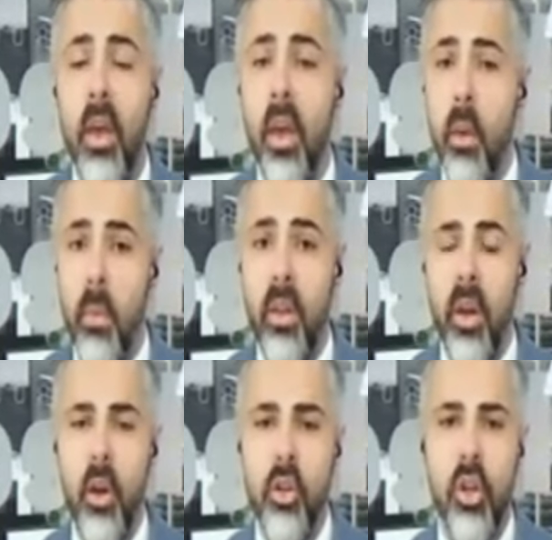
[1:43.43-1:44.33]
ما
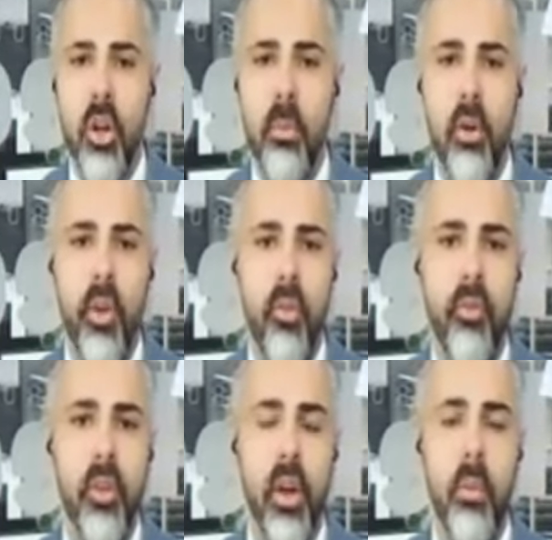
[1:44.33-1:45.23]
ذكره جيرم باول في
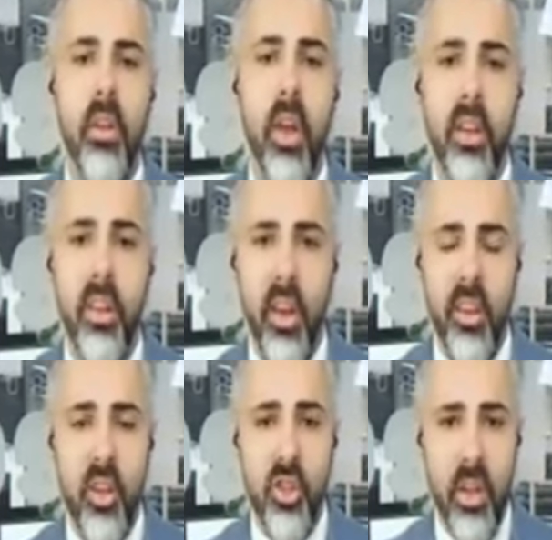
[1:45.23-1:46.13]
الفتره الماضيه قد
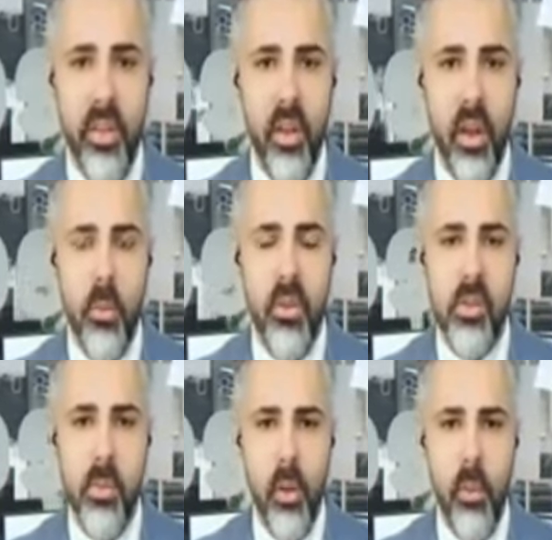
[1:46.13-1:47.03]
يحتاج الثقه بالنسبه
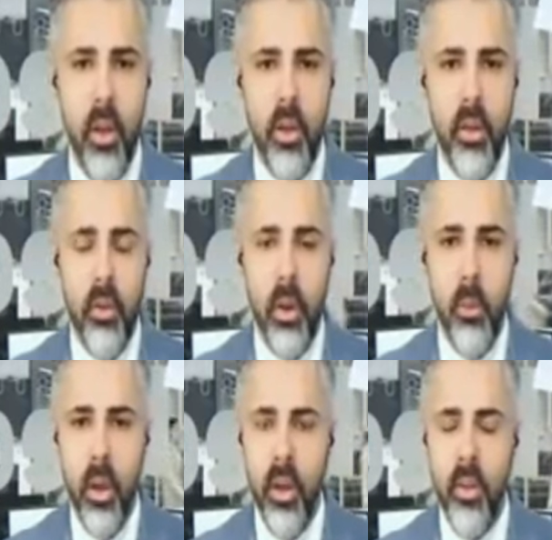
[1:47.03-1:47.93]
للبيانات
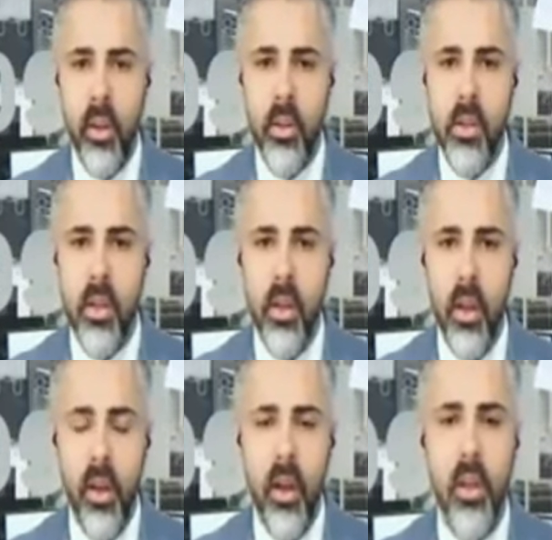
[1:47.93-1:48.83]
البيانات الاقتصاديه
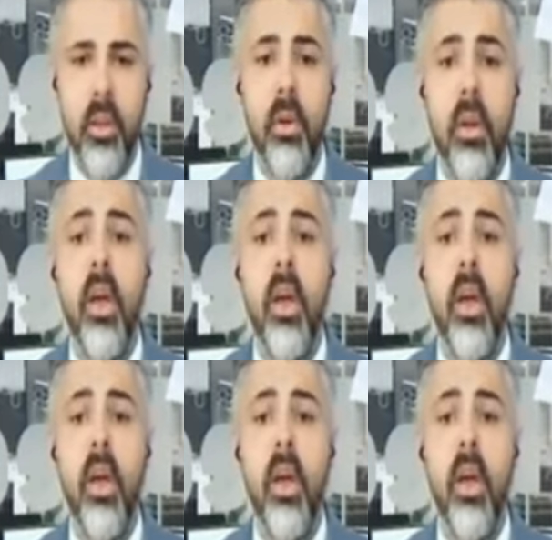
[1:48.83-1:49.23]
القادمه